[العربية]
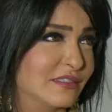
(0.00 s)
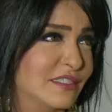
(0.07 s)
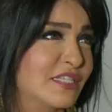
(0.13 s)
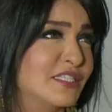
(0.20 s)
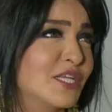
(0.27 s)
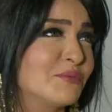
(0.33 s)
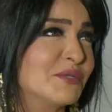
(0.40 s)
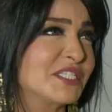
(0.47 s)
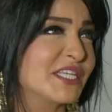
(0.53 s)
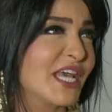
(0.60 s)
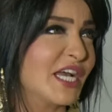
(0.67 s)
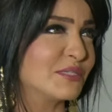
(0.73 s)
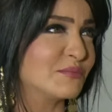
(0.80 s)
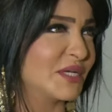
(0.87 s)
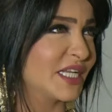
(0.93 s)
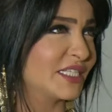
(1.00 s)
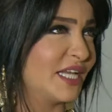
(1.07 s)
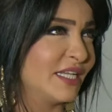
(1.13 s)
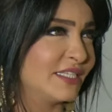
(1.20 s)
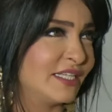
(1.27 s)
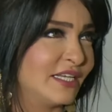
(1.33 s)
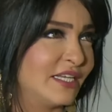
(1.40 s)
ده انت من ساعه ما
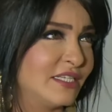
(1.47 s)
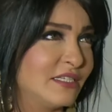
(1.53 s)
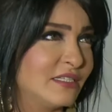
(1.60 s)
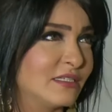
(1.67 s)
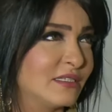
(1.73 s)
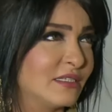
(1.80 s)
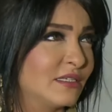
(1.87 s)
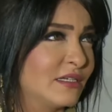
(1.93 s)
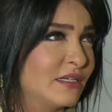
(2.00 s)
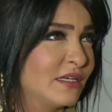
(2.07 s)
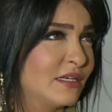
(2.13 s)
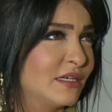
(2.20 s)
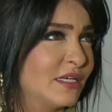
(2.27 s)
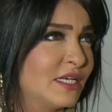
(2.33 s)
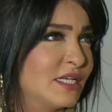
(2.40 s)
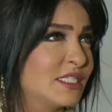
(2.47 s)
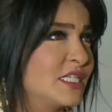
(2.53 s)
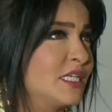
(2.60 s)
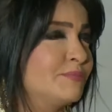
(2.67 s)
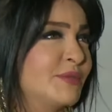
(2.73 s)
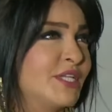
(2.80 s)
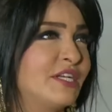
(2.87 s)
ندهت لي
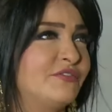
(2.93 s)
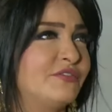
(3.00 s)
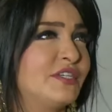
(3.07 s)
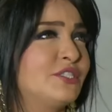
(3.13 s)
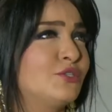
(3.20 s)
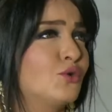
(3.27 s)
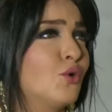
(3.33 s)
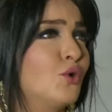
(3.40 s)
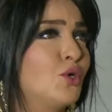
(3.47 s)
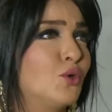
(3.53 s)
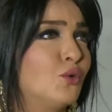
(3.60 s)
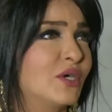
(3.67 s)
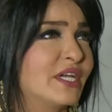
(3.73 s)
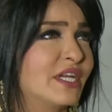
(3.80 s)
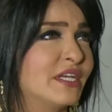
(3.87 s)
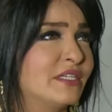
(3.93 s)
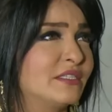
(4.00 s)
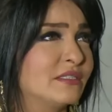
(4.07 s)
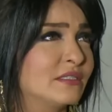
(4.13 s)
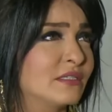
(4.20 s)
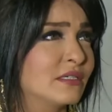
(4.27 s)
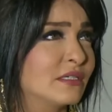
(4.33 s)
سبت اللي في ايدي كله
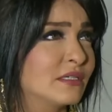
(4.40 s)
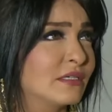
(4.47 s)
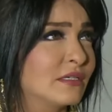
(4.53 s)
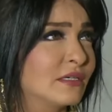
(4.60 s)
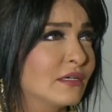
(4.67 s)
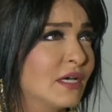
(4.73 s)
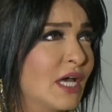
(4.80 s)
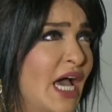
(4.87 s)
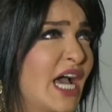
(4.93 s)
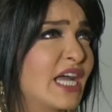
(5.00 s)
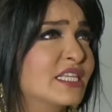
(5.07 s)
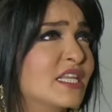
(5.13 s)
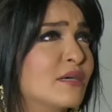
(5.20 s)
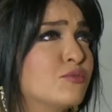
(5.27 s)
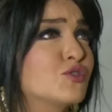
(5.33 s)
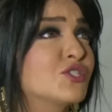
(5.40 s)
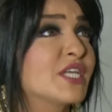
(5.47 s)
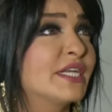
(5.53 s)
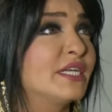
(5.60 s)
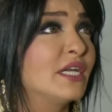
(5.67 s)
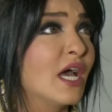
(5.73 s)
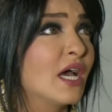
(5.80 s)
وجريت حتى ابو
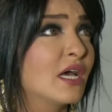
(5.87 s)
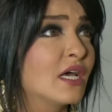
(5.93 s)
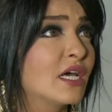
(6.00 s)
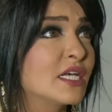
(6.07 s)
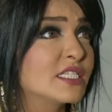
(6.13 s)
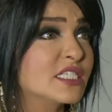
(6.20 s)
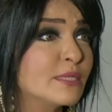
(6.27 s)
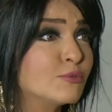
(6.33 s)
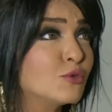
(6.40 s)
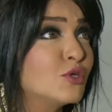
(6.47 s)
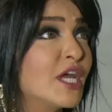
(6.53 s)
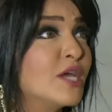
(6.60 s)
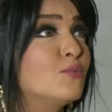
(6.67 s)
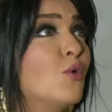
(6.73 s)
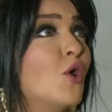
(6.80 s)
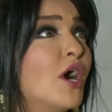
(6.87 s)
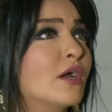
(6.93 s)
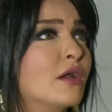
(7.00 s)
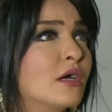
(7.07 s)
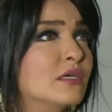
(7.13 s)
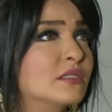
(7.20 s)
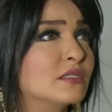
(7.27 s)
سن سبته نايم
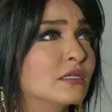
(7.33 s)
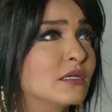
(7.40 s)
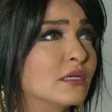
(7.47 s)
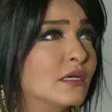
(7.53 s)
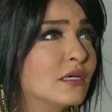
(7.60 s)
وخرجت